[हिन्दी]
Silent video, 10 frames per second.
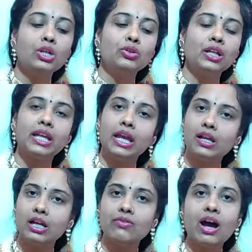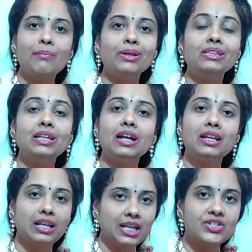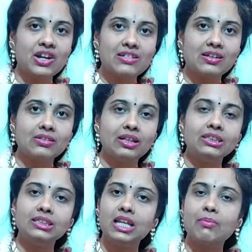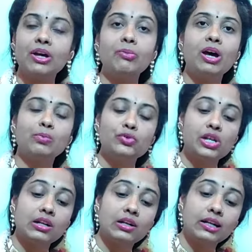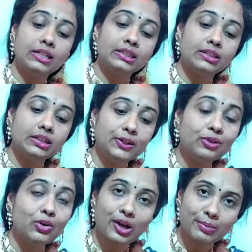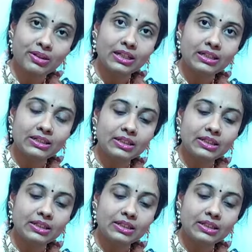तो देखिए एक करवा आप पीतल का लेके जा सकते हैं जिससे आप हर बार पूजा कर लेंगे चंद्र देवता को अर्घ प्रदान कर